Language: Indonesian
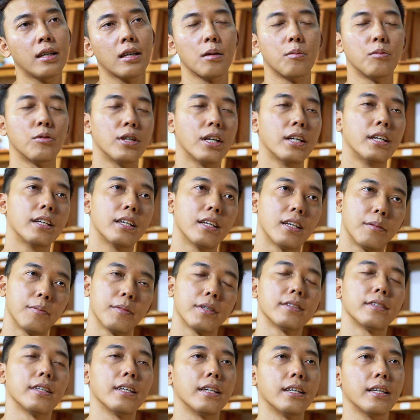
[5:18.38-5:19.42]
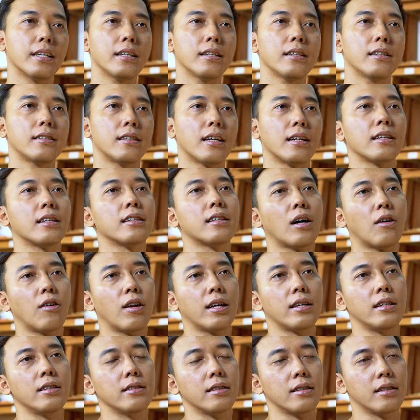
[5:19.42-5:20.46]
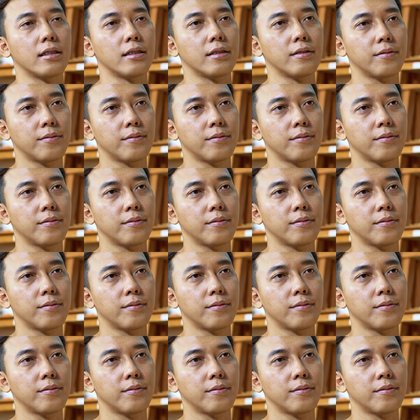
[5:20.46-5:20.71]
kemudian dikirim ke sini dan kita olah di sini.